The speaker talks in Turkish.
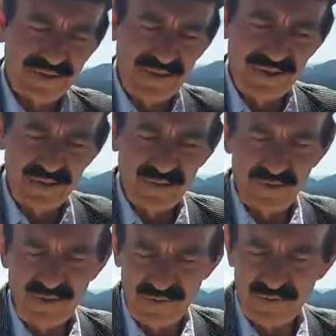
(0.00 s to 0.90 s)

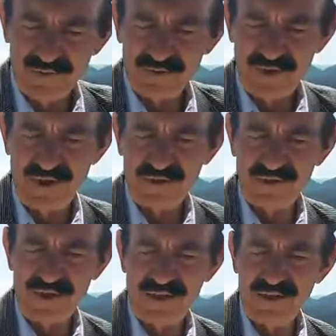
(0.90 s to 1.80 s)
çalışmıştı. Babamın çırağı
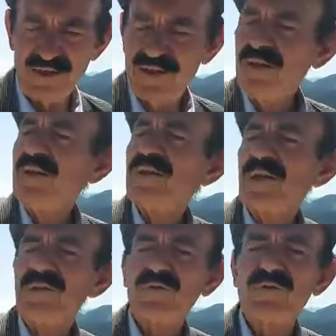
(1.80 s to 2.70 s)
sayılır.
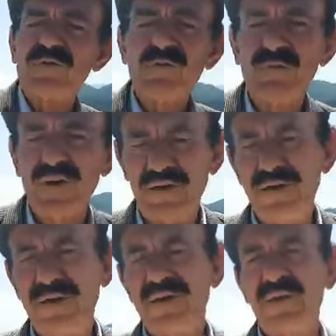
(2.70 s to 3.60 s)
Hertözlü Ummani.
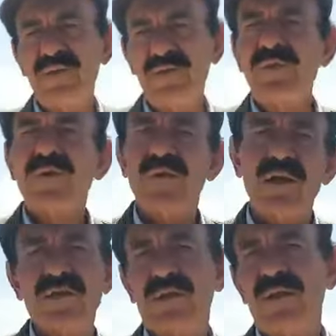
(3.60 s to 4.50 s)
Onlar da
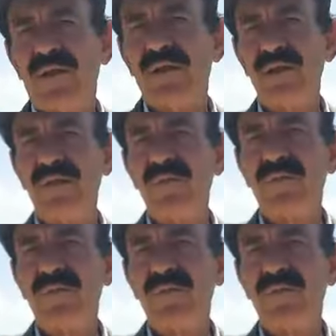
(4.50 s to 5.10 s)
aşıktılar. Şimdi